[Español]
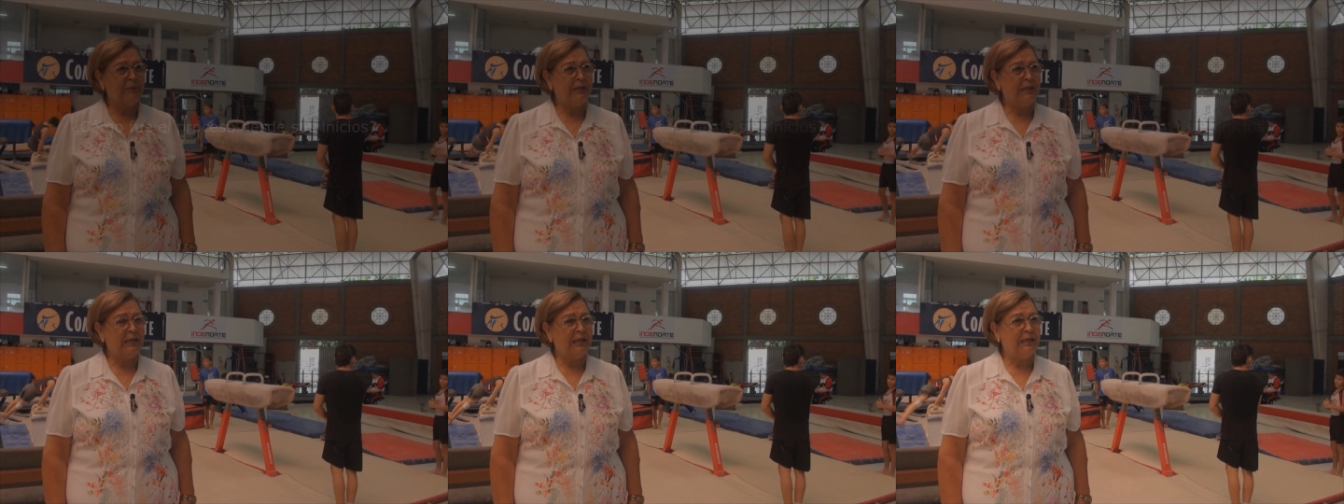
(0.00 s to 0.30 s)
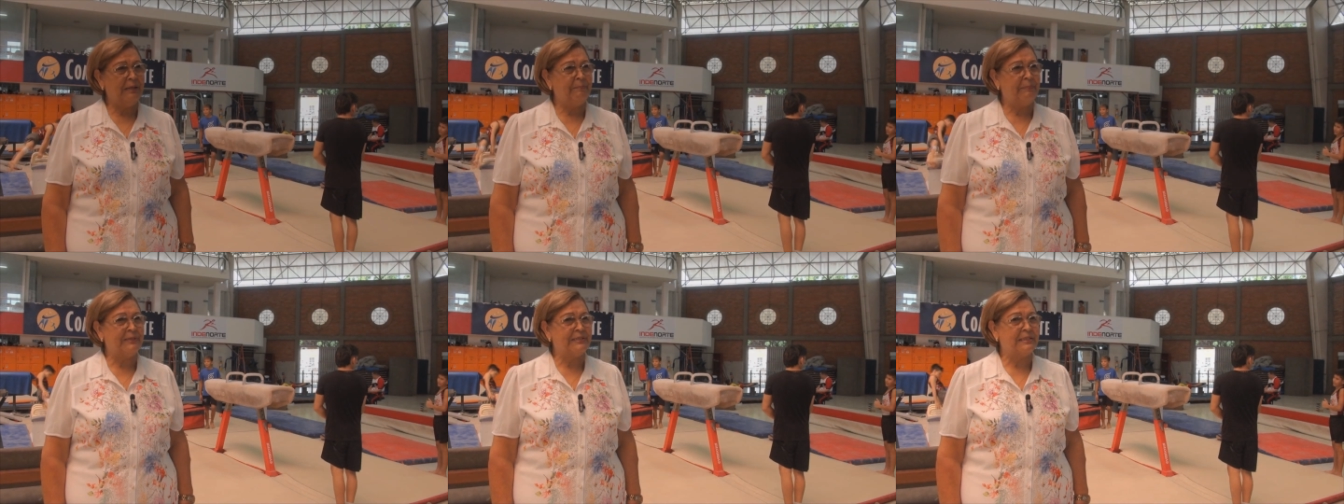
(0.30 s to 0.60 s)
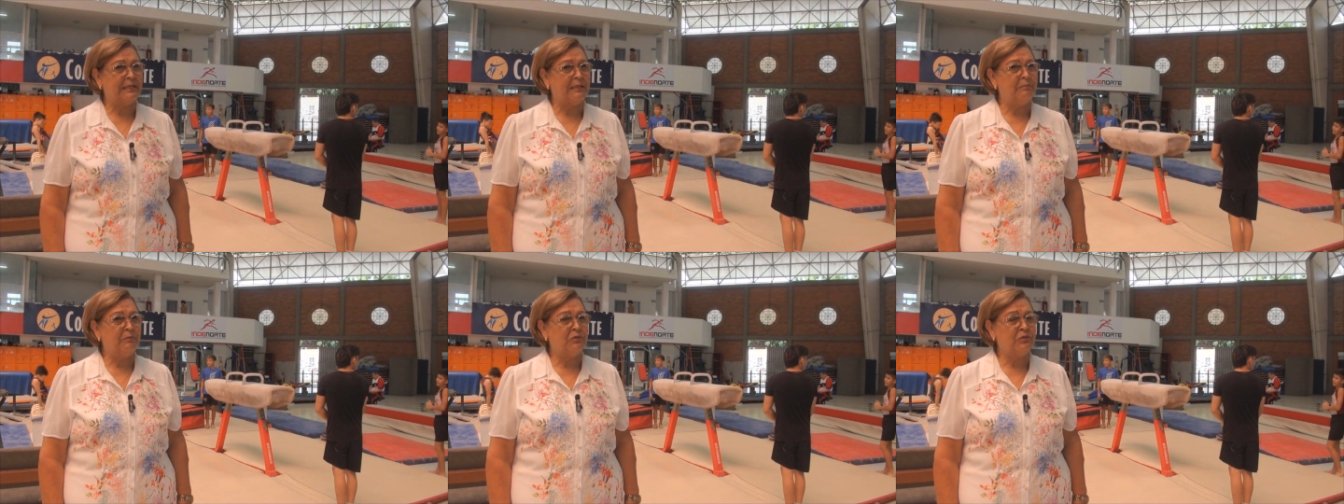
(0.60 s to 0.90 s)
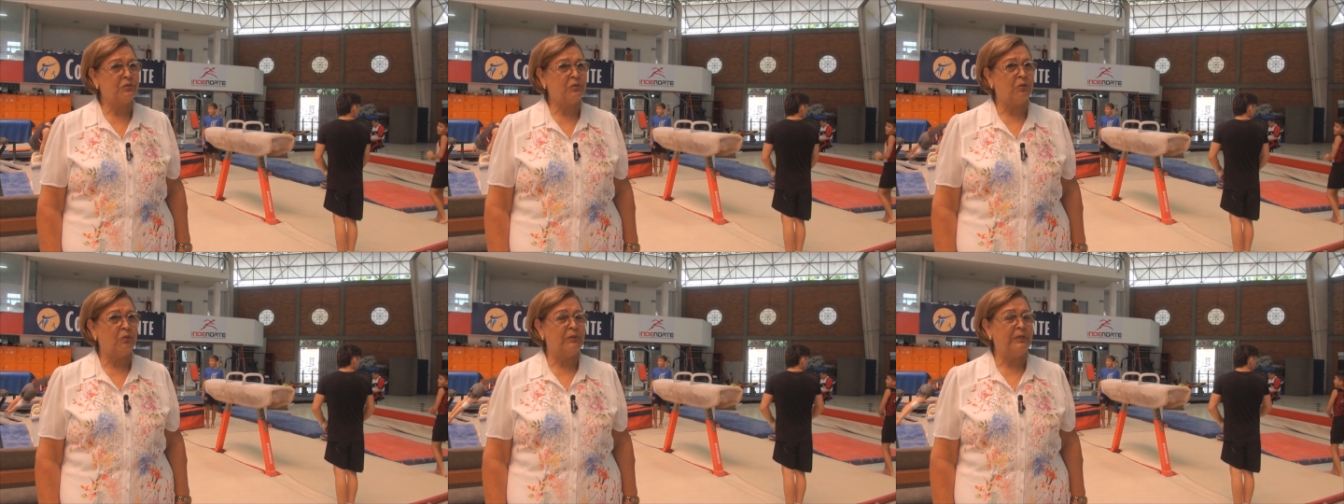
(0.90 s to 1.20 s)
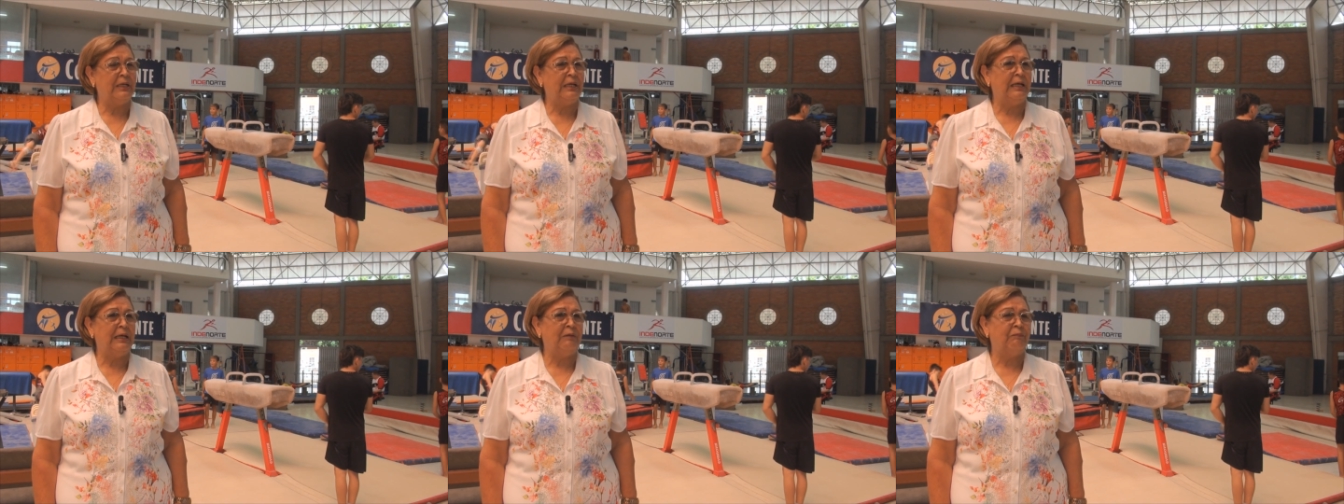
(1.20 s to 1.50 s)
época empezamos
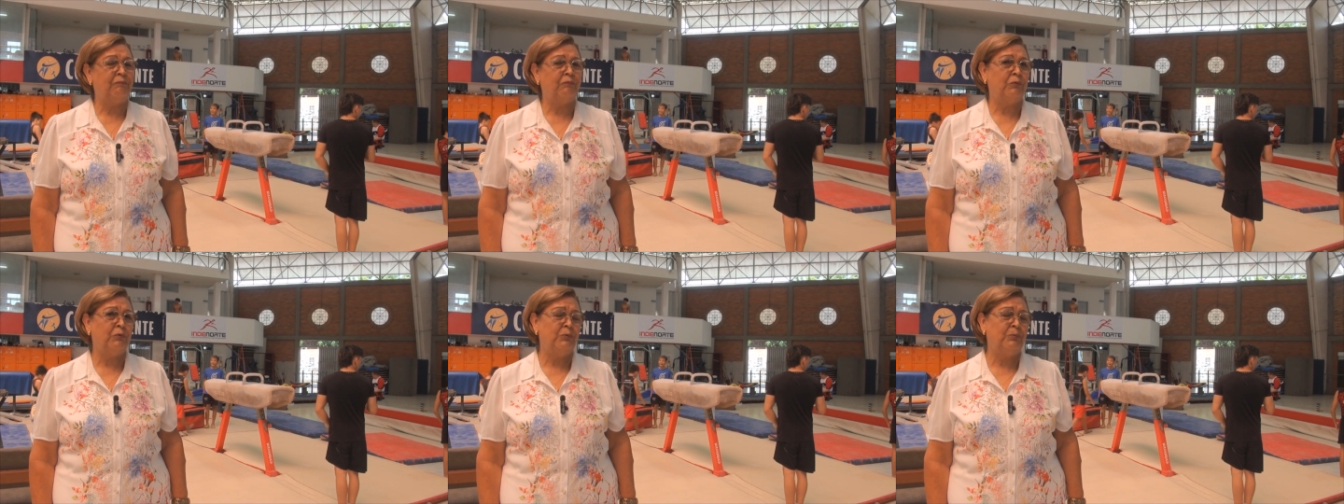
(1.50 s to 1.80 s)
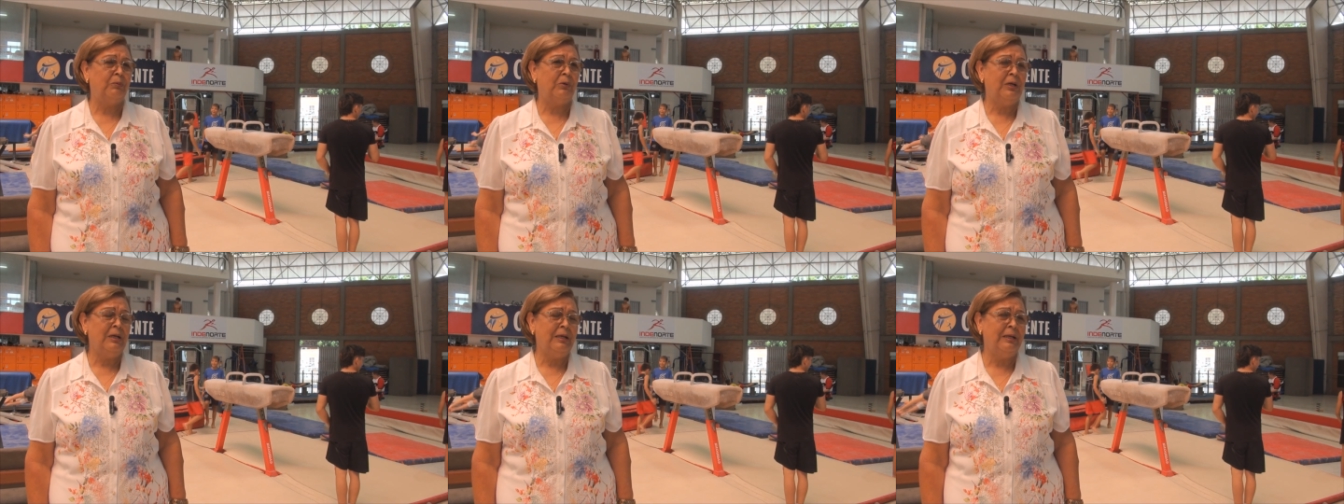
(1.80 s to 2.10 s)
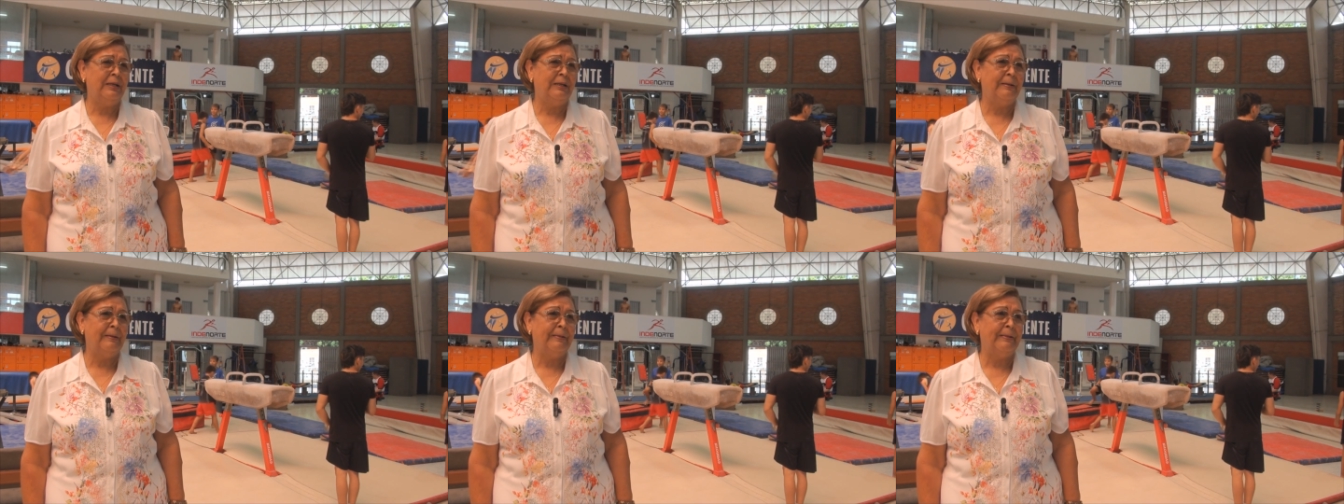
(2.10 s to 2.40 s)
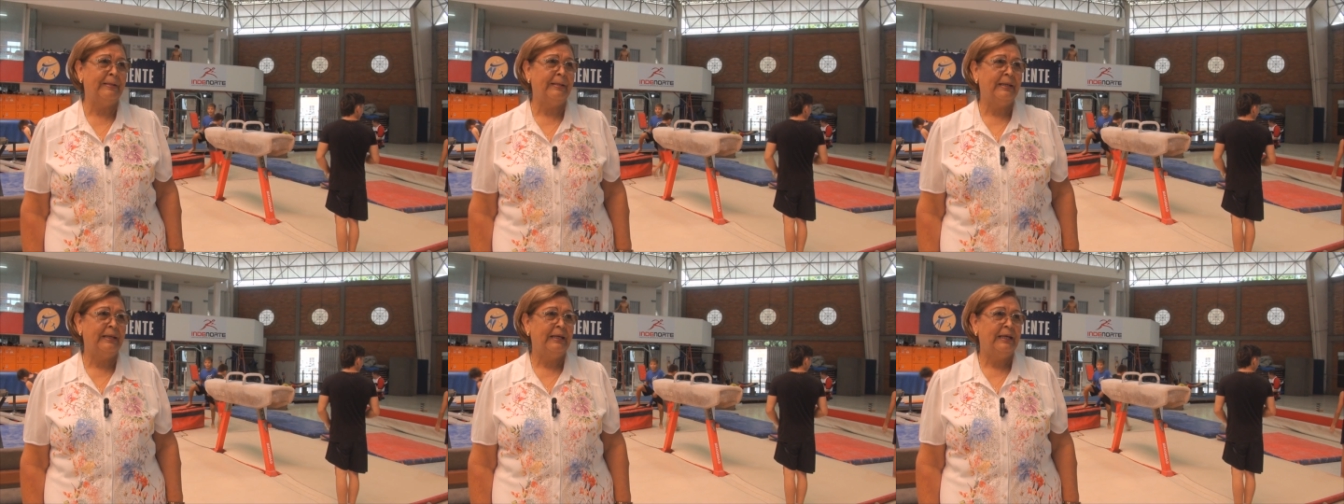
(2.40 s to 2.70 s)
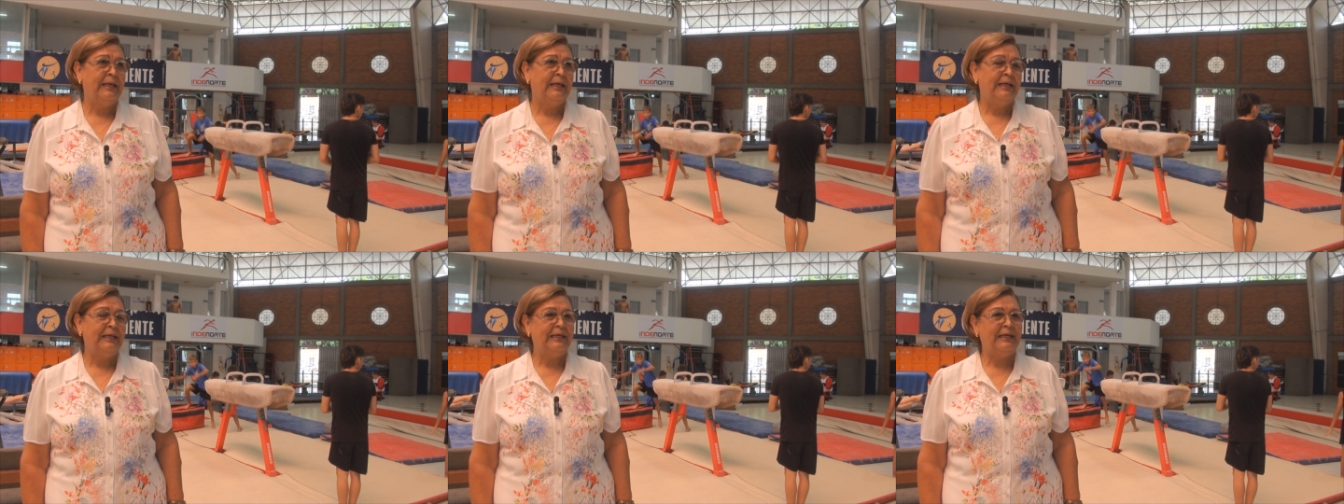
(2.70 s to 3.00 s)
con el fútbol
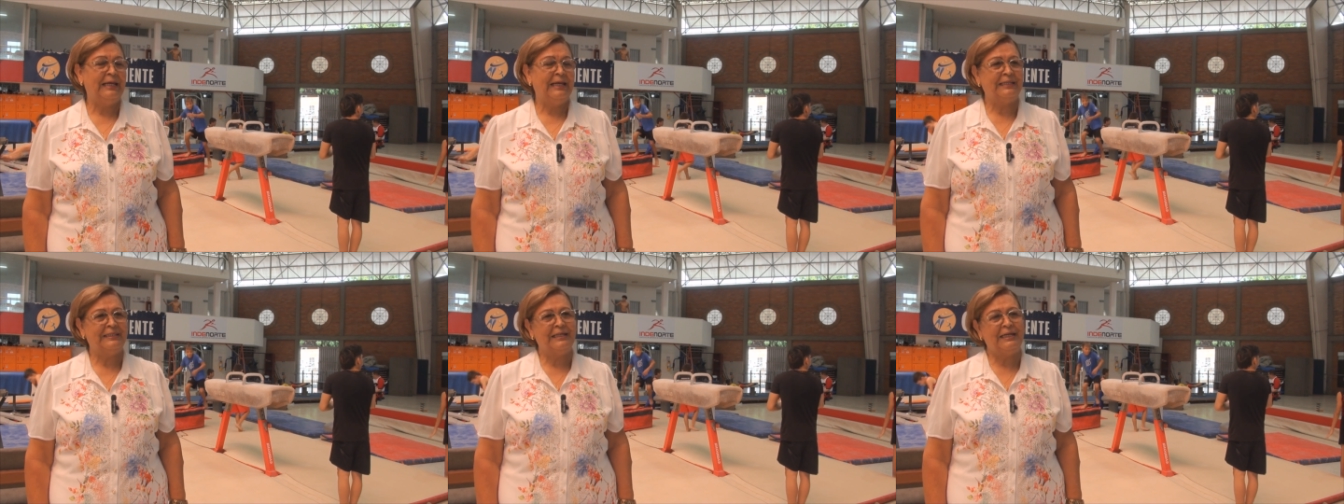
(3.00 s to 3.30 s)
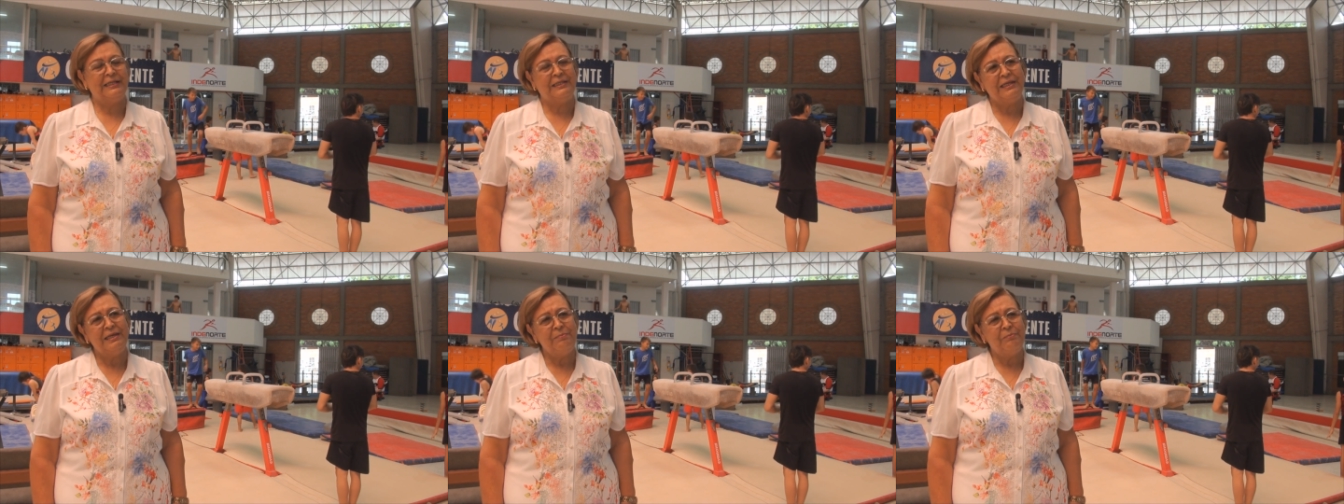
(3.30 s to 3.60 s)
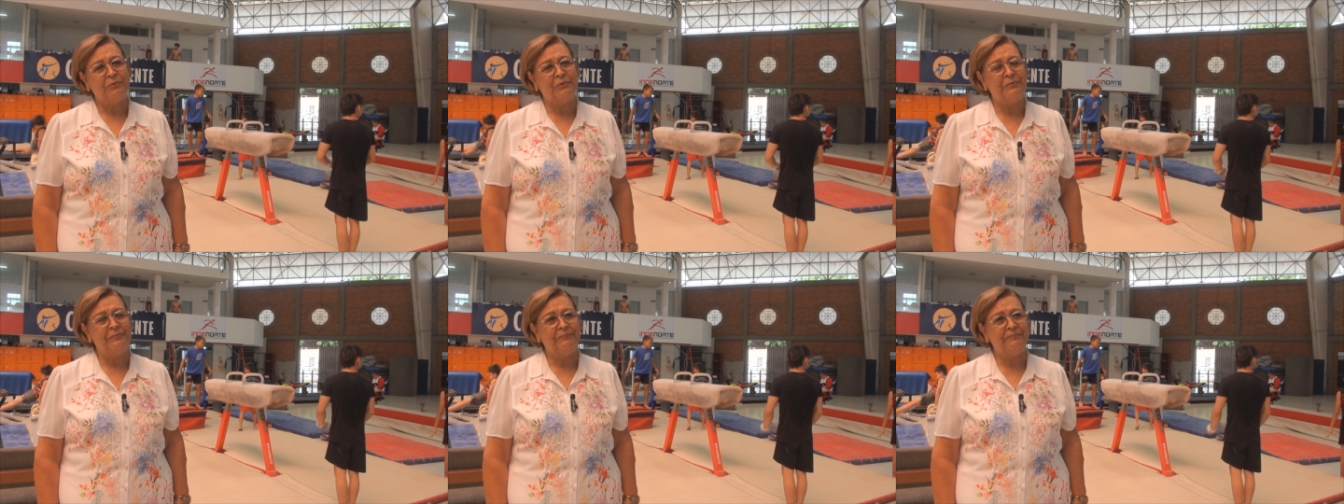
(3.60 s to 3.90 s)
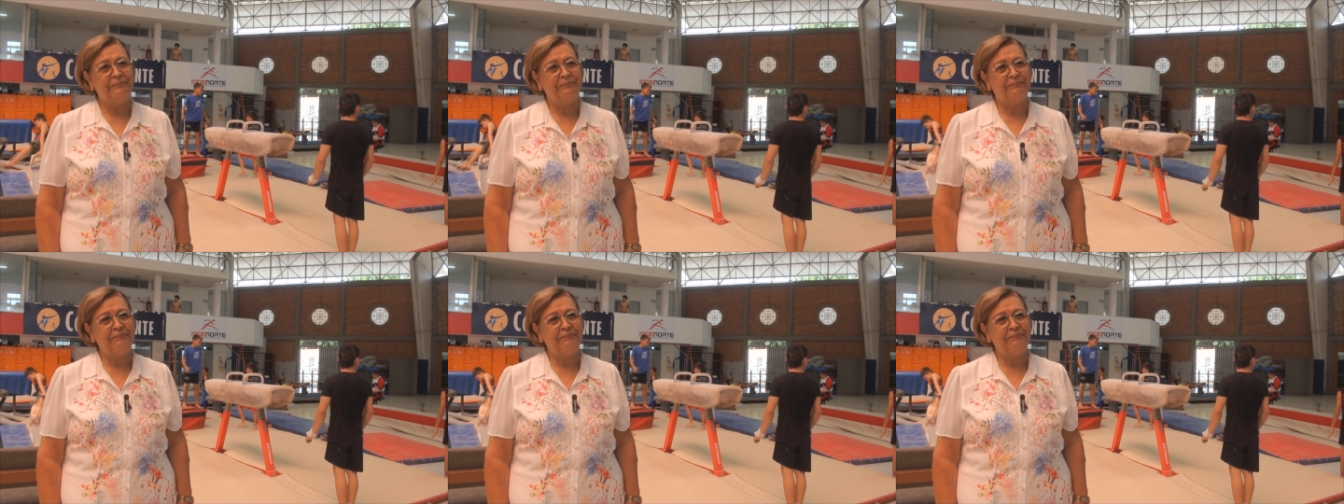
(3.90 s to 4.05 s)
y el atletismo.